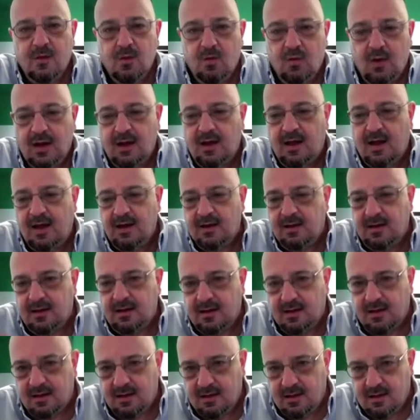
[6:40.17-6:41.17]
وهلا
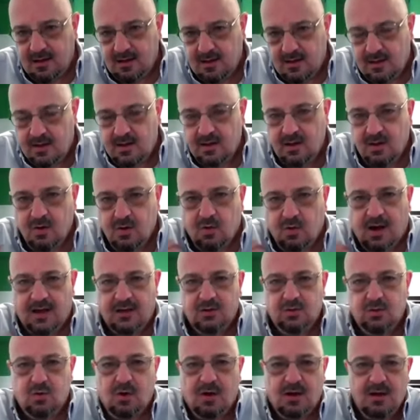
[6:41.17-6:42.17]
انا
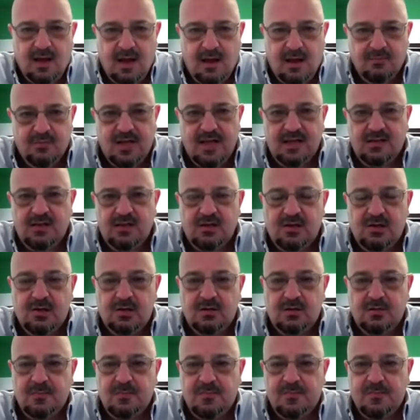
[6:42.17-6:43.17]
اواعدها ام ديتينج
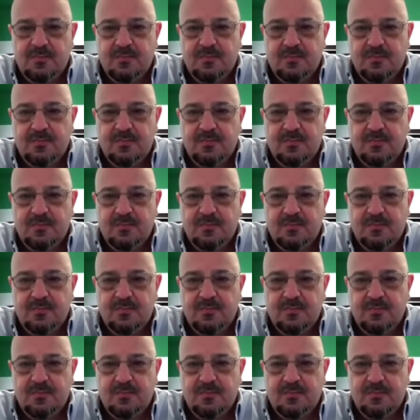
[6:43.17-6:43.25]
هير